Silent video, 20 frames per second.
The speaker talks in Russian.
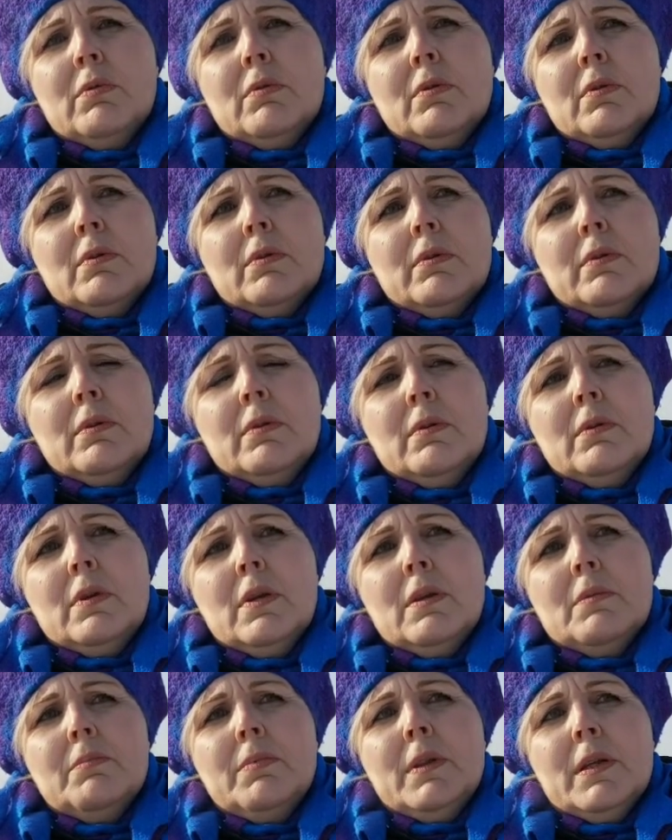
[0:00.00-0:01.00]
э,
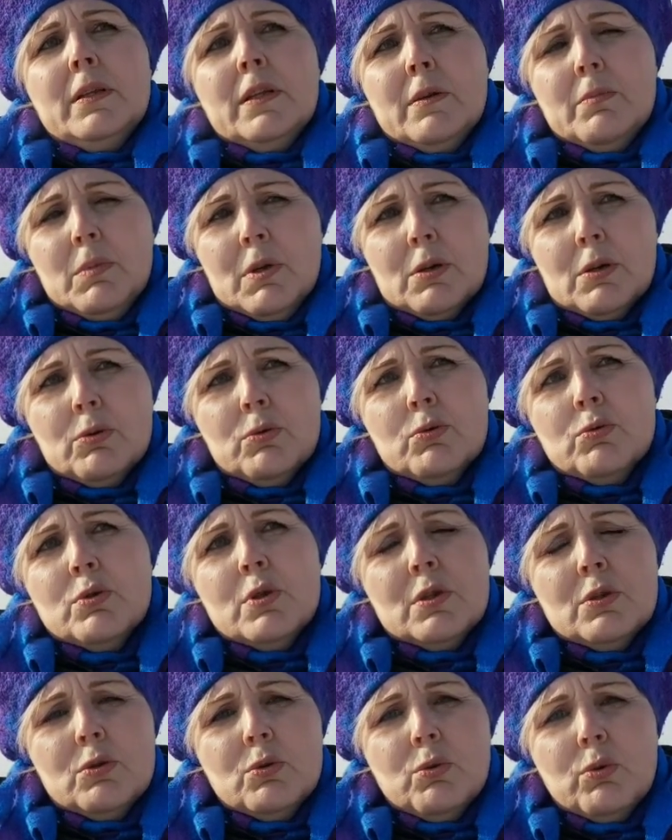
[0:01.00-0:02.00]
непланомерную
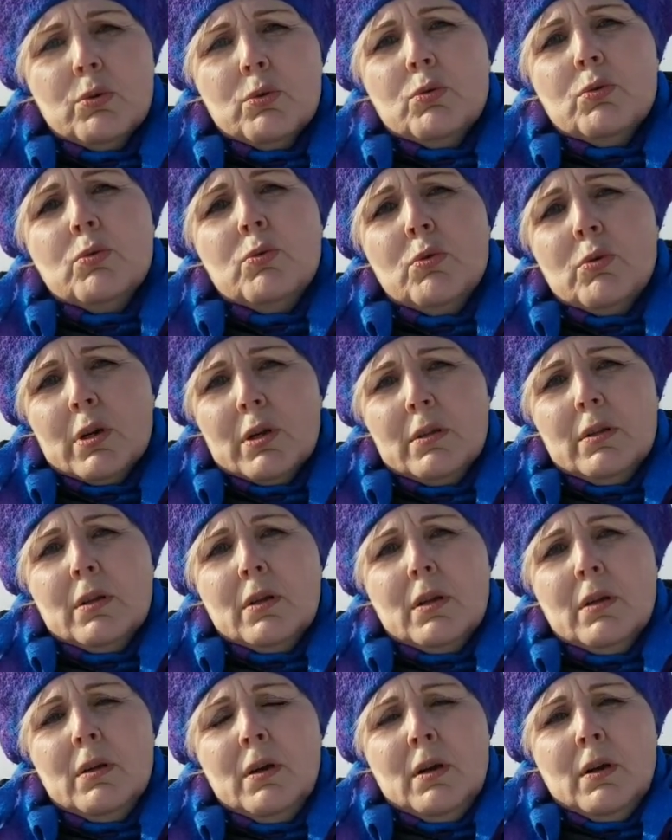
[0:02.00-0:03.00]
застройку
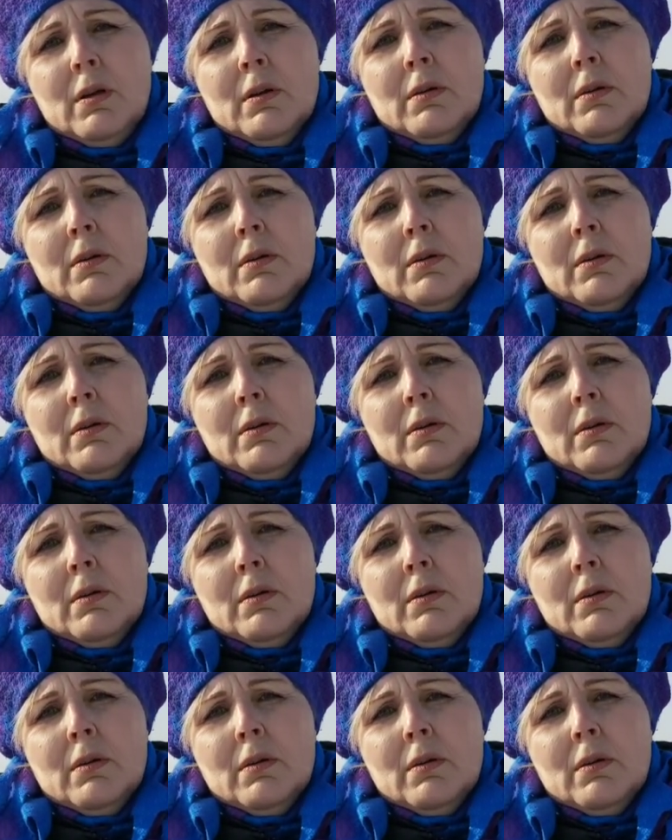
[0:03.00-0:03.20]
города –